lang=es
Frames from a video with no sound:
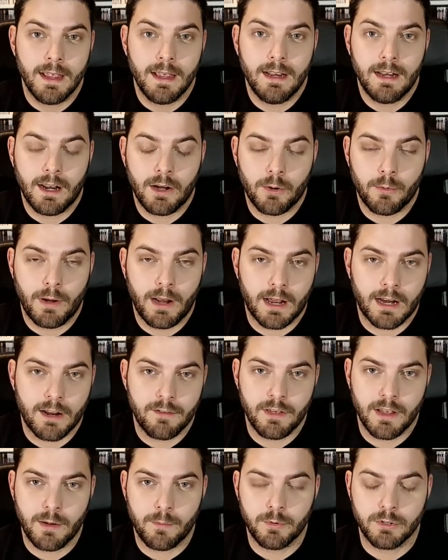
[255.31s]
Y la novela
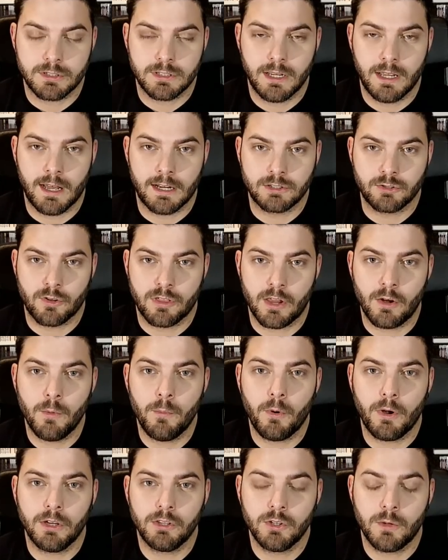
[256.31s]
gráfica, pues se asocian
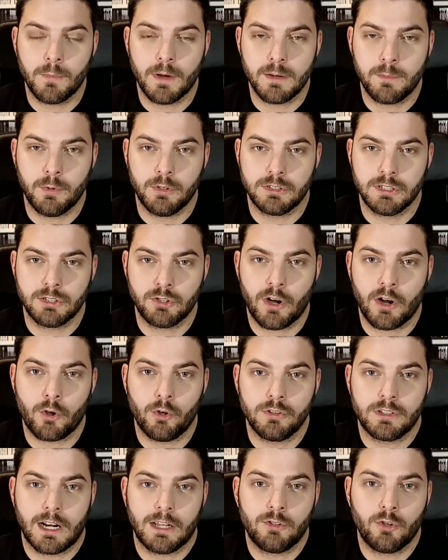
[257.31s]
un poquito más, pues eso, al
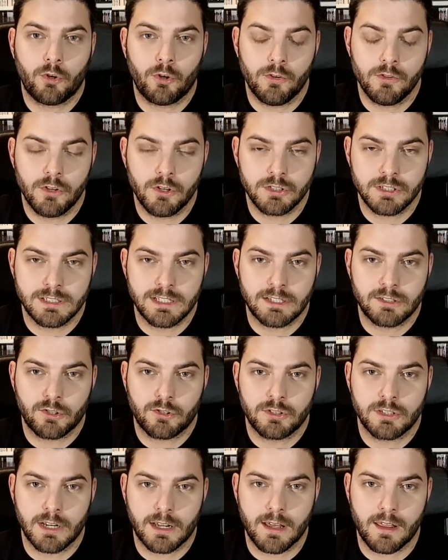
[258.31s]
contrato con y esas
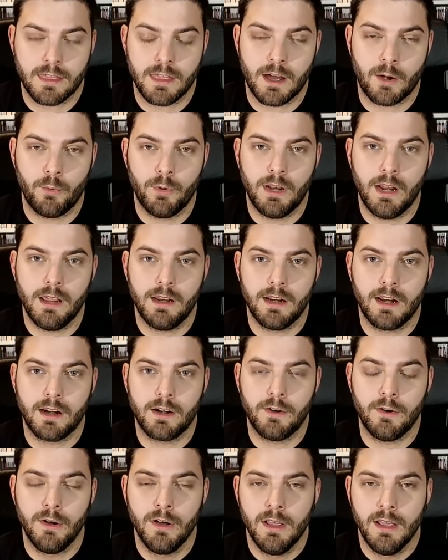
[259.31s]
cosas que hacía Will
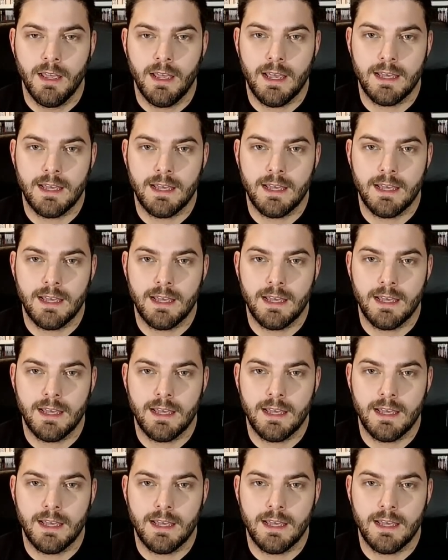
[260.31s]
¿no?